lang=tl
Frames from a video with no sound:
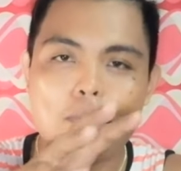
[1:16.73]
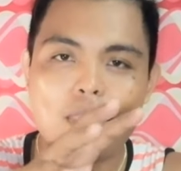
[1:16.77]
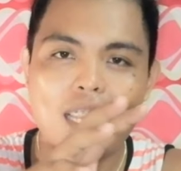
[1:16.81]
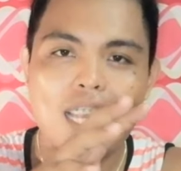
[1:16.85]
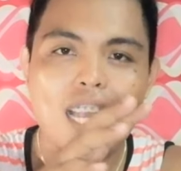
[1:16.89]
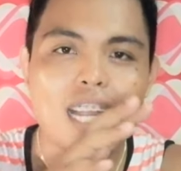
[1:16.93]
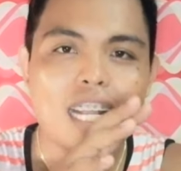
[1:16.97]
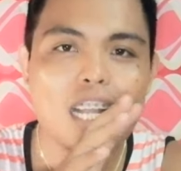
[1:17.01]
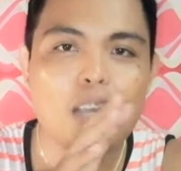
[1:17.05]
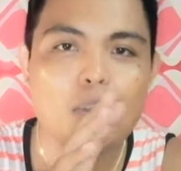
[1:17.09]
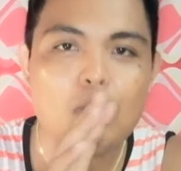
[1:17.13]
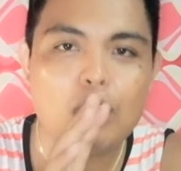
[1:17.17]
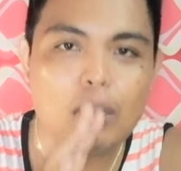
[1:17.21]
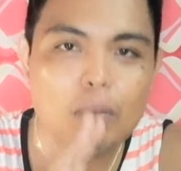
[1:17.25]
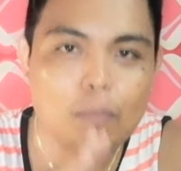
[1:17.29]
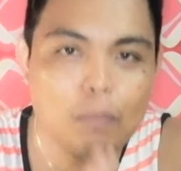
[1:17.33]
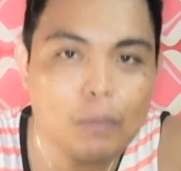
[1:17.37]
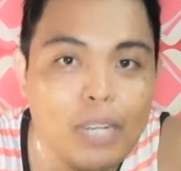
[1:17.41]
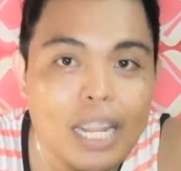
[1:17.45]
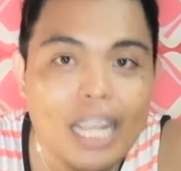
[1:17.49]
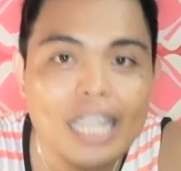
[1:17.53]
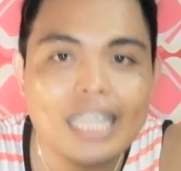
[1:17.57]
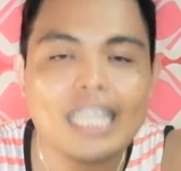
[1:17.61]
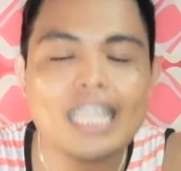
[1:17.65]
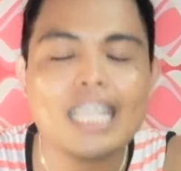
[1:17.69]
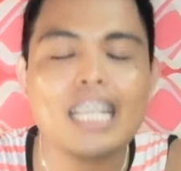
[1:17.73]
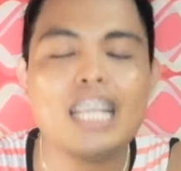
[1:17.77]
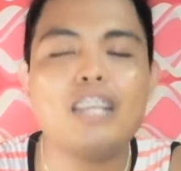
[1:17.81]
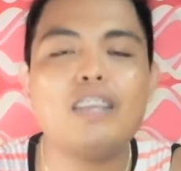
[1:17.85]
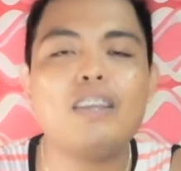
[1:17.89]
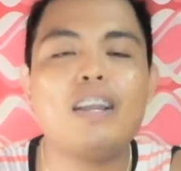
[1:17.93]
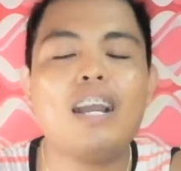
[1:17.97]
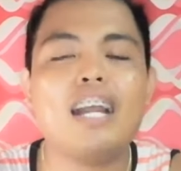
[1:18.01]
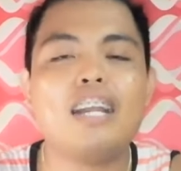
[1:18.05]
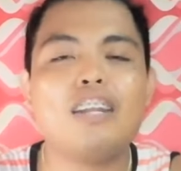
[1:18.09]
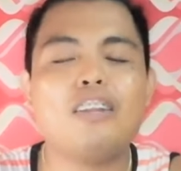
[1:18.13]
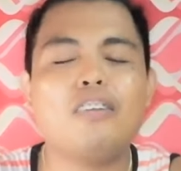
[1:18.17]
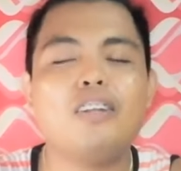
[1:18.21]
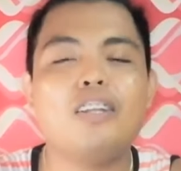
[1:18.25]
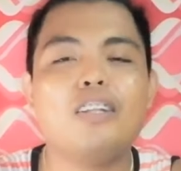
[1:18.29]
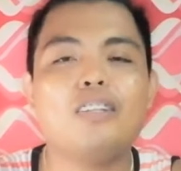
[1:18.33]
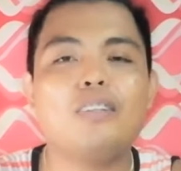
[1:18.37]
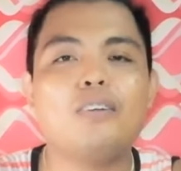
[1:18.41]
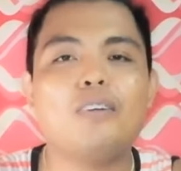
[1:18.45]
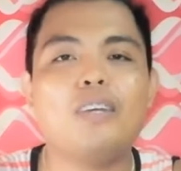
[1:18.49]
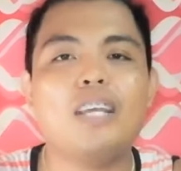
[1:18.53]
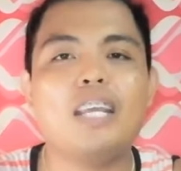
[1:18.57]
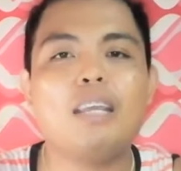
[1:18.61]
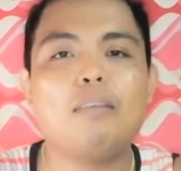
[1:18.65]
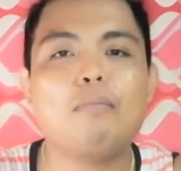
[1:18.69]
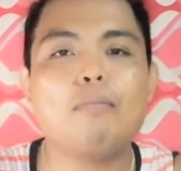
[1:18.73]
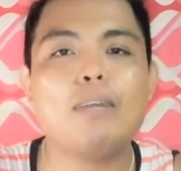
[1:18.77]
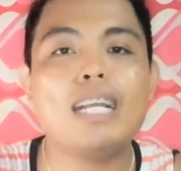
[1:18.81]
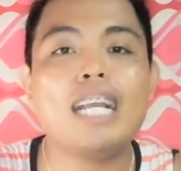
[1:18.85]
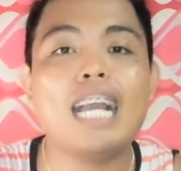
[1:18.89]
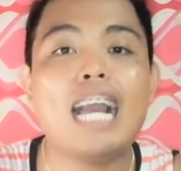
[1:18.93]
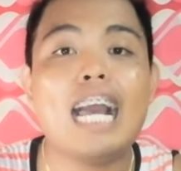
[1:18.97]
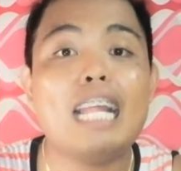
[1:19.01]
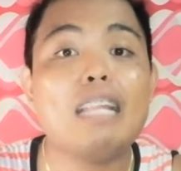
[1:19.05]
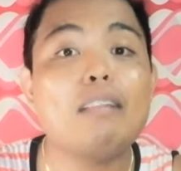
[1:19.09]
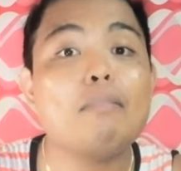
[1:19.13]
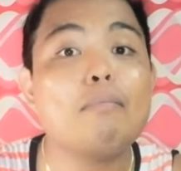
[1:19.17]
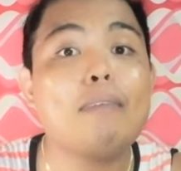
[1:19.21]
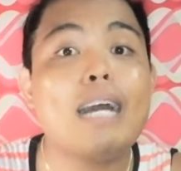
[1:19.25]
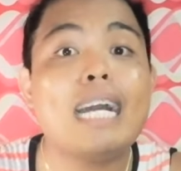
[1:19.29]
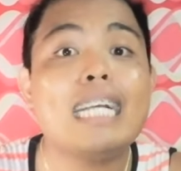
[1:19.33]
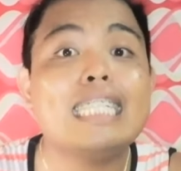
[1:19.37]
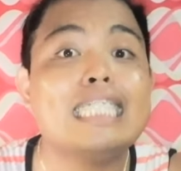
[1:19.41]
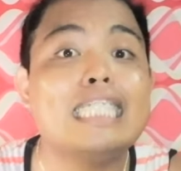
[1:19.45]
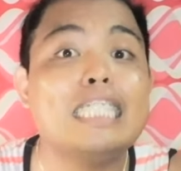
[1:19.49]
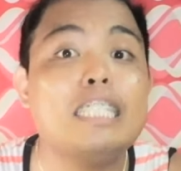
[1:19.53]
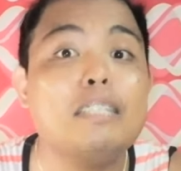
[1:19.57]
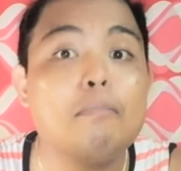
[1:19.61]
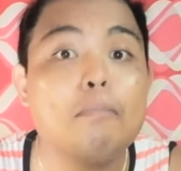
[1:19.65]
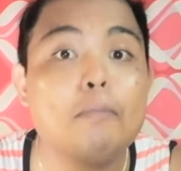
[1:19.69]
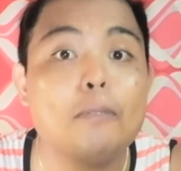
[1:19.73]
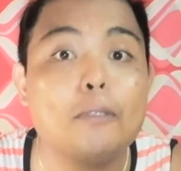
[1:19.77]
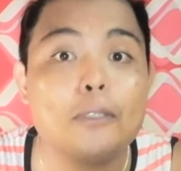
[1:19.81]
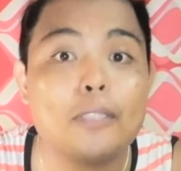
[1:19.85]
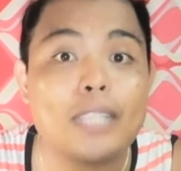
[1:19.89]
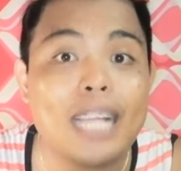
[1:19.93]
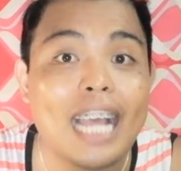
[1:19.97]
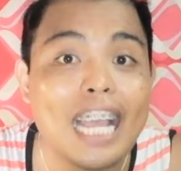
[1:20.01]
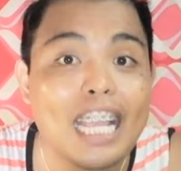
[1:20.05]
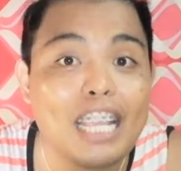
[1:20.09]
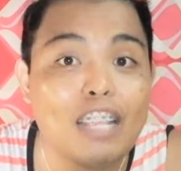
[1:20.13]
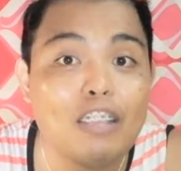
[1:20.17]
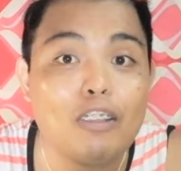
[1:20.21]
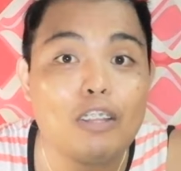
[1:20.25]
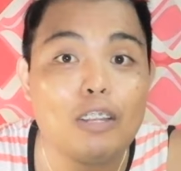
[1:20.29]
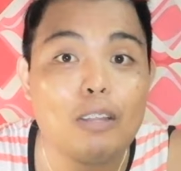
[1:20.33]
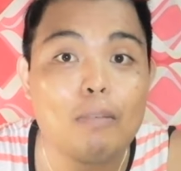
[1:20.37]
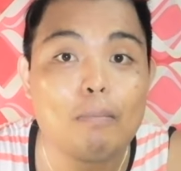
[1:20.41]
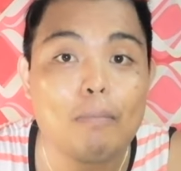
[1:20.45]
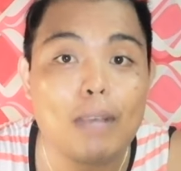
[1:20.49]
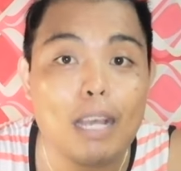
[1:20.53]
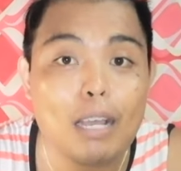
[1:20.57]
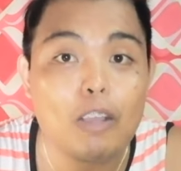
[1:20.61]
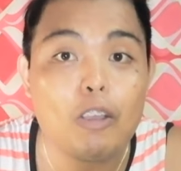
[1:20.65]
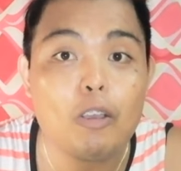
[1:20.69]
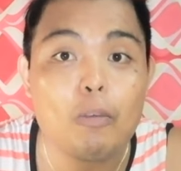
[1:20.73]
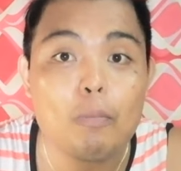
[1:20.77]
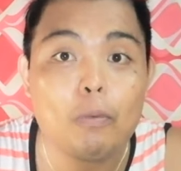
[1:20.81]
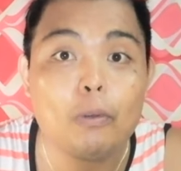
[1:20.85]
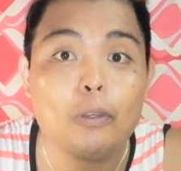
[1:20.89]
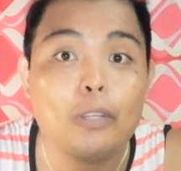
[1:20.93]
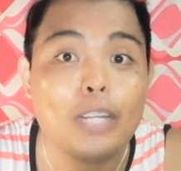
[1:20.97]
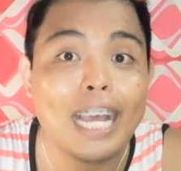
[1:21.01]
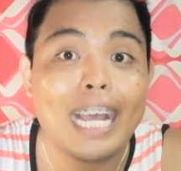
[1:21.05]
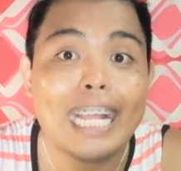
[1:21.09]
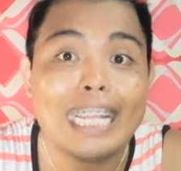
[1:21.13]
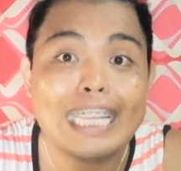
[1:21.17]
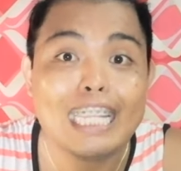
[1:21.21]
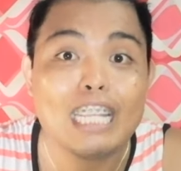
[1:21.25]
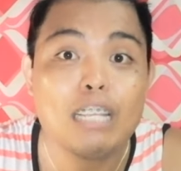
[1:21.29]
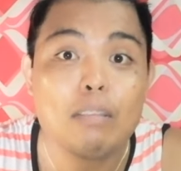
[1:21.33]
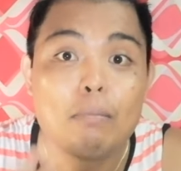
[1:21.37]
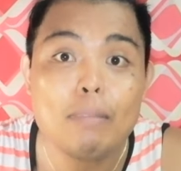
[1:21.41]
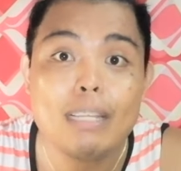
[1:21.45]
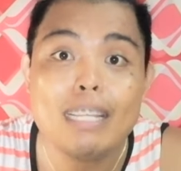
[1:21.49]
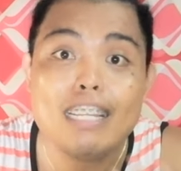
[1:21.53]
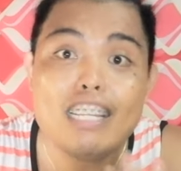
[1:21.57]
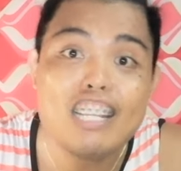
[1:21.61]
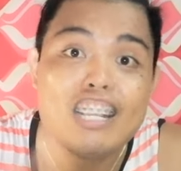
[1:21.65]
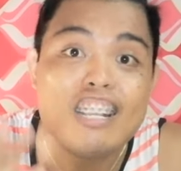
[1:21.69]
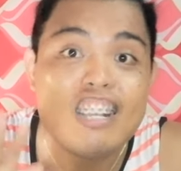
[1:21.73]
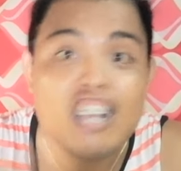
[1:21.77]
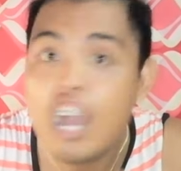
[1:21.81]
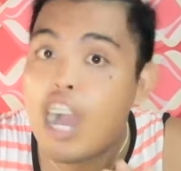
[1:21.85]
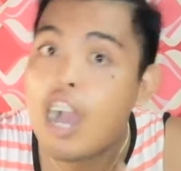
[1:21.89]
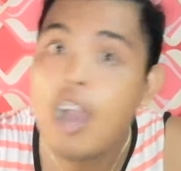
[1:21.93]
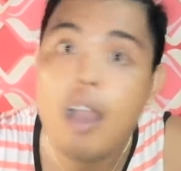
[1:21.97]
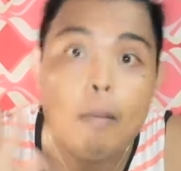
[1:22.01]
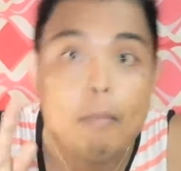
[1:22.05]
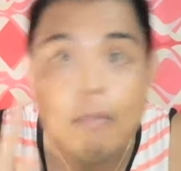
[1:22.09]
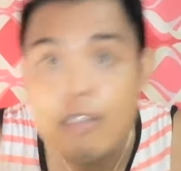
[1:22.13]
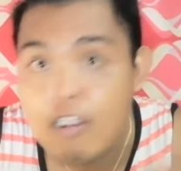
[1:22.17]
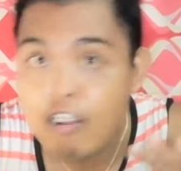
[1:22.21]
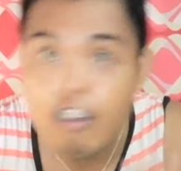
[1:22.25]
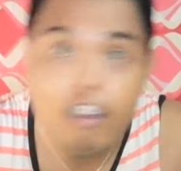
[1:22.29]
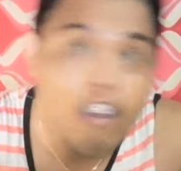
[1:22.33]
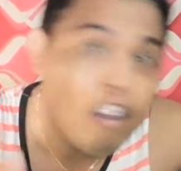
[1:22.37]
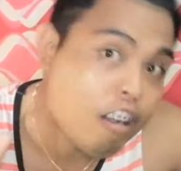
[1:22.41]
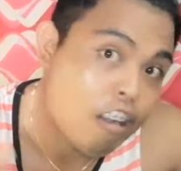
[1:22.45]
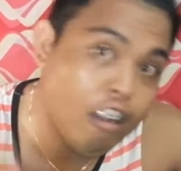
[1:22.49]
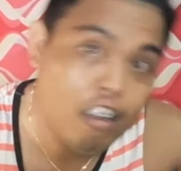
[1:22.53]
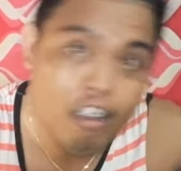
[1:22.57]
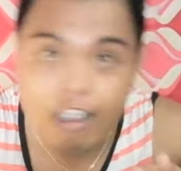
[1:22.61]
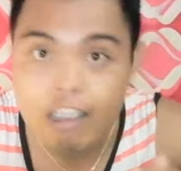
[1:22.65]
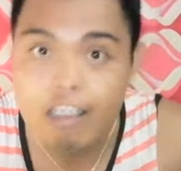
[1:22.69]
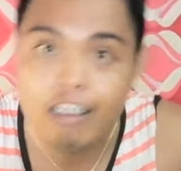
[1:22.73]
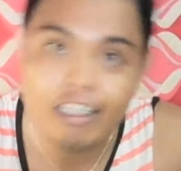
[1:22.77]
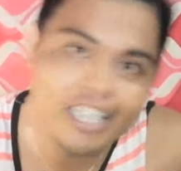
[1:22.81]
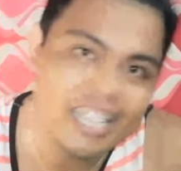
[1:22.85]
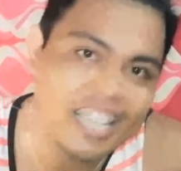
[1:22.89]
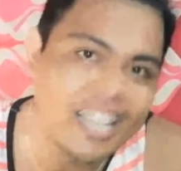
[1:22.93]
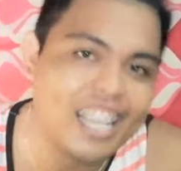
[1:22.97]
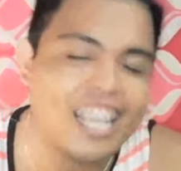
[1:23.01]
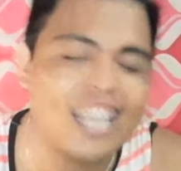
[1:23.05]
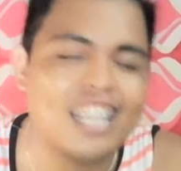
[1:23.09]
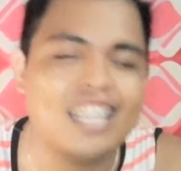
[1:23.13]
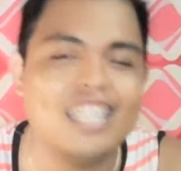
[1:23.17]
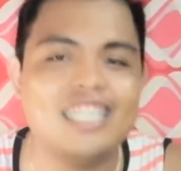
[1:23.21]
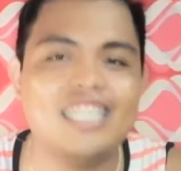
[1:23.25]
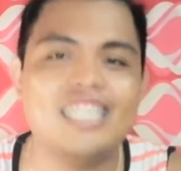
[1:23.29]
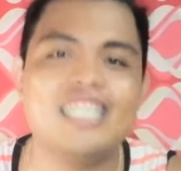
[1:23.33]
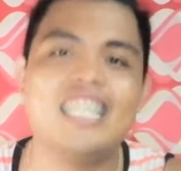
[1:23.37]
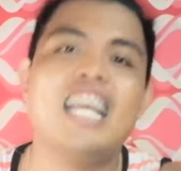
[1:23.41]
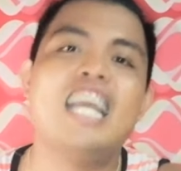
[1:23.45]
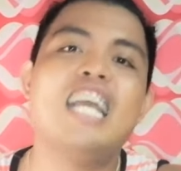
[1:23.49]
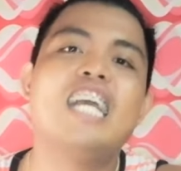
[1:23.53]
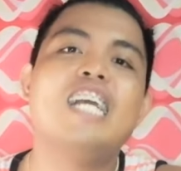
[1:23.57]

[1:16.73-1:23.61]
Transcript: gagawin po natin ngayong araw na to eh mag-unboxing po tayo ng bago po nating biling camera. Oh, yes.